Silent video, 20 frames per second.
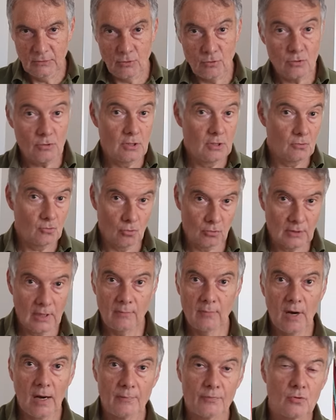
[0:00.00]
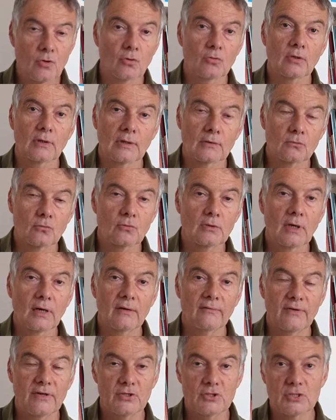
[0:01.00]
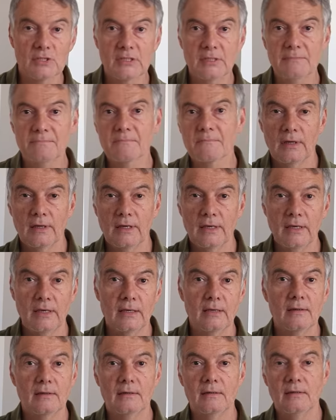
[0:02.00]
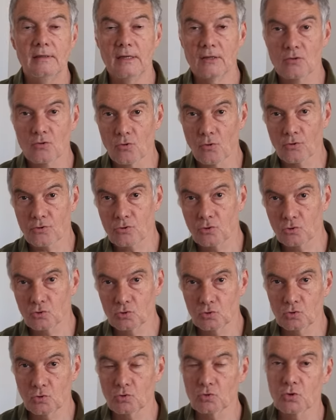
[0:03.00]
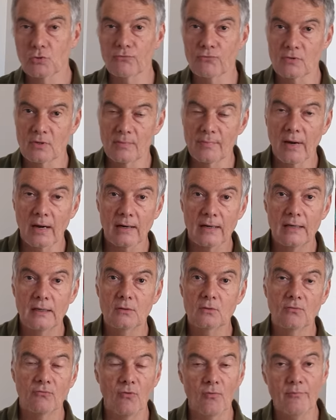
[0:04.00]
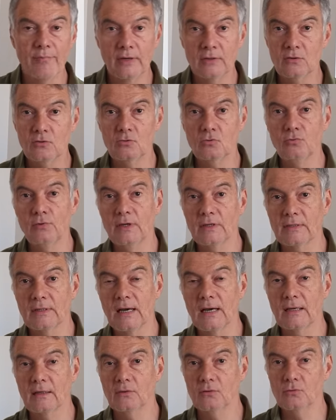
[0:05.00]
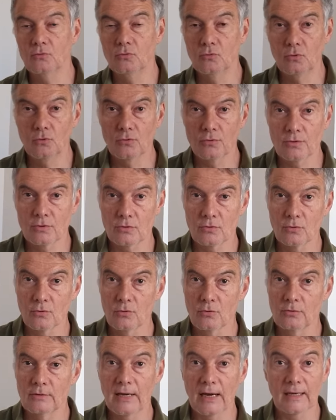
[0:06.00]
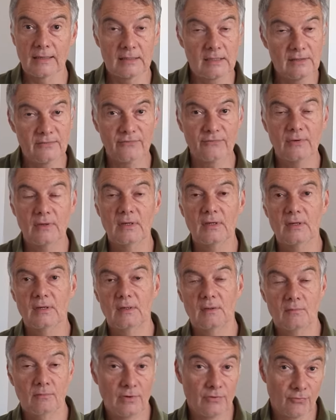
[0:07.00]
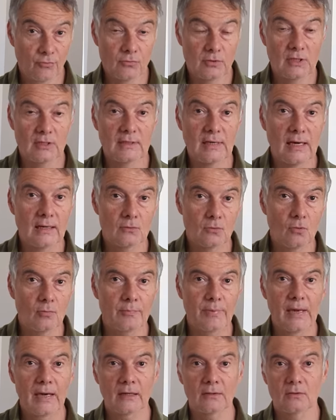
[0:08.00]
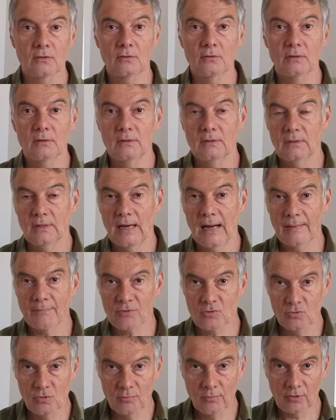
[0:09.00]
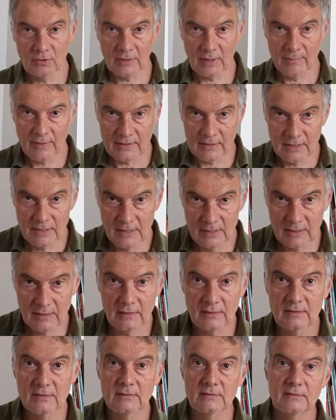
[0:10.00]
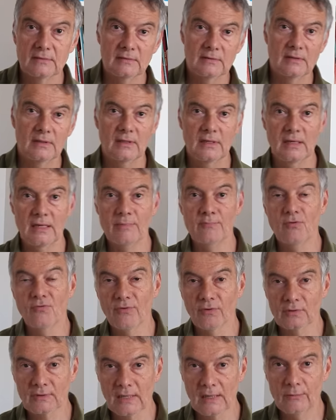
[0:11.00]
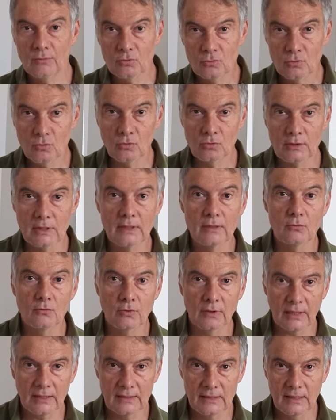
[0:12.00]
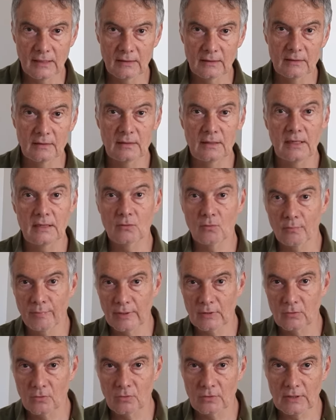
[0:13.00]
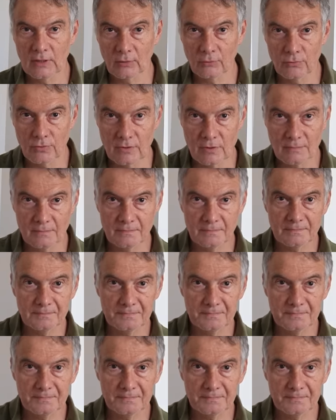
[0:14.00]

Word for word: c'est totalement absurde quand on y réfléchit, et les sources dont je, vous ai parlé ne font pas du tout état de ce narratif, mais font état de pertes absolument dramatiques et épouvantables du côté ukrainien et non pas du côté russe.